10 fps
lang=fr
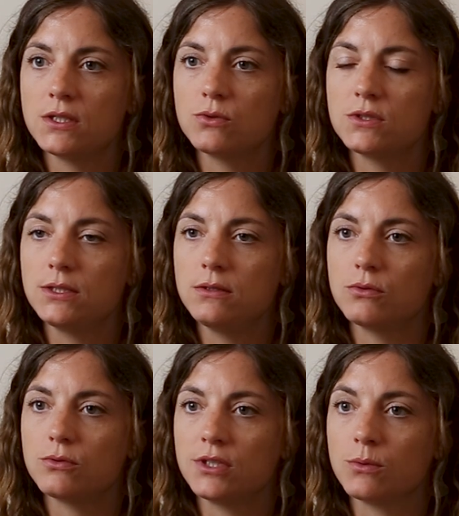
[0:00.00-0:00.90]
c'est
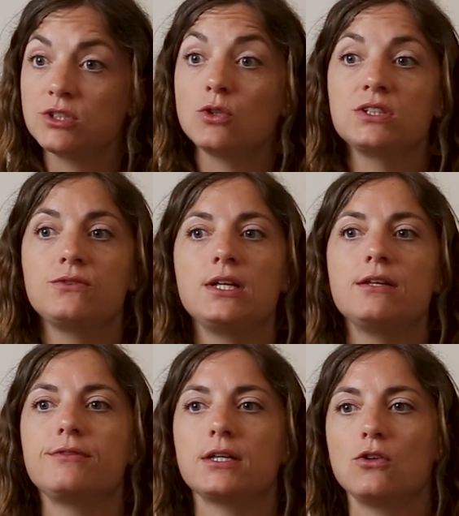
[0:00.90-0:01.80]
aussi finalement
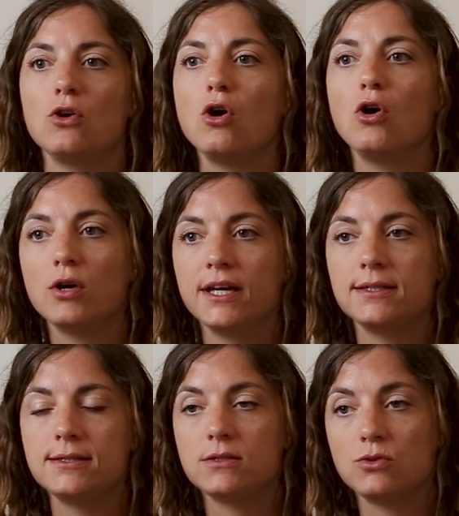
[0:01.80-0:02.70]
d'identifier les facteurs
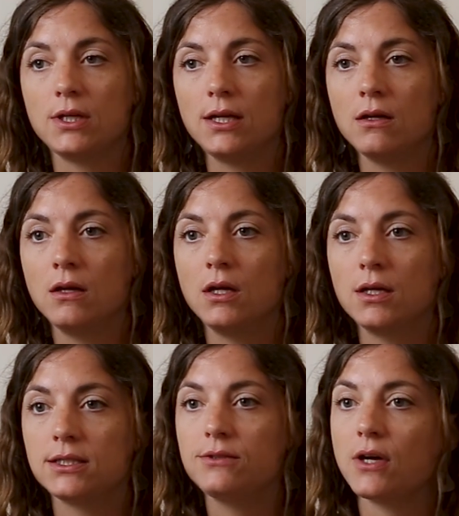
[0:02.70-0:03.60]
organisationnels
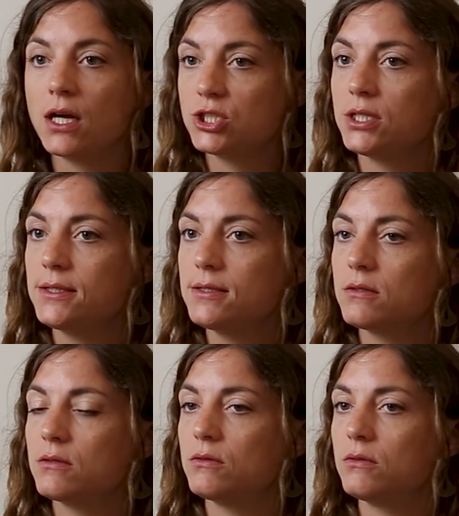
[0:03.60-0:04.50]
qui
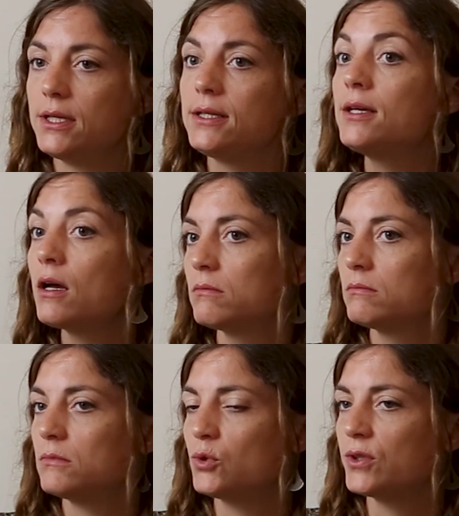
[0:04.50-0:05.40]
fragilisent les liens
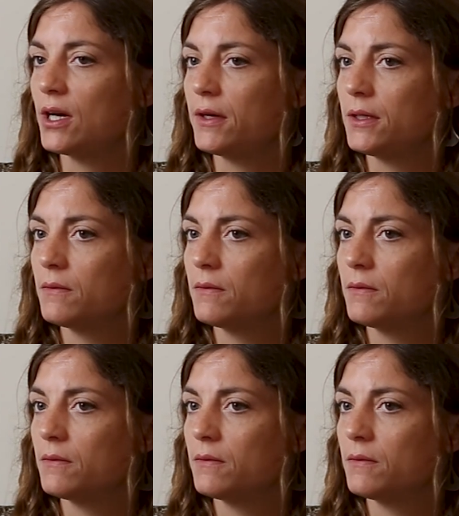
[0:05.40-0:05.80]
au travail.